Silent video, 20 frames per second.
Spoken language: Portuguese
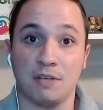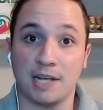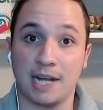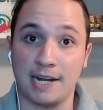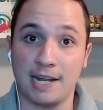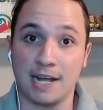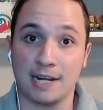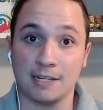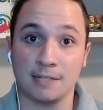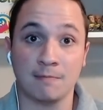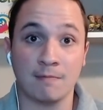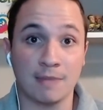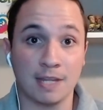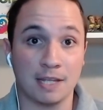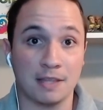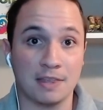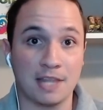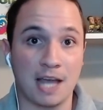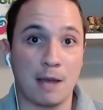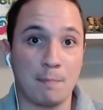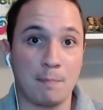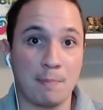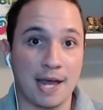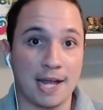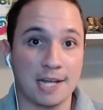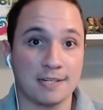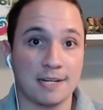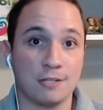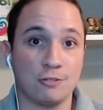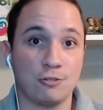Galera, na
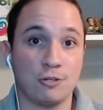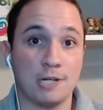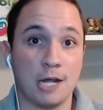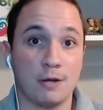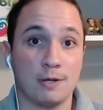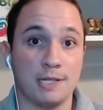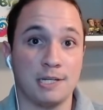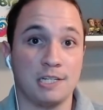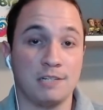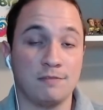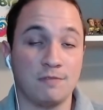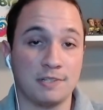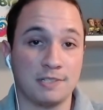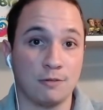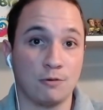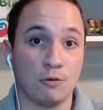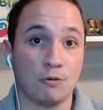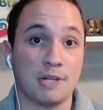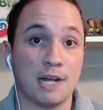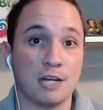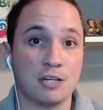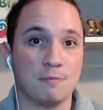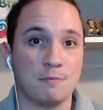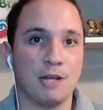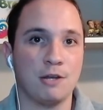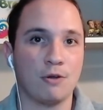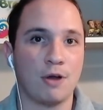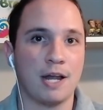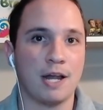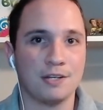Bet Nacional, além de você encontrar as
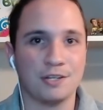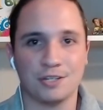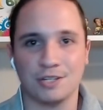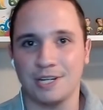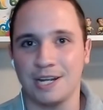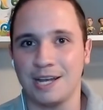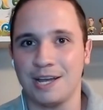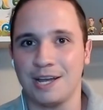melhores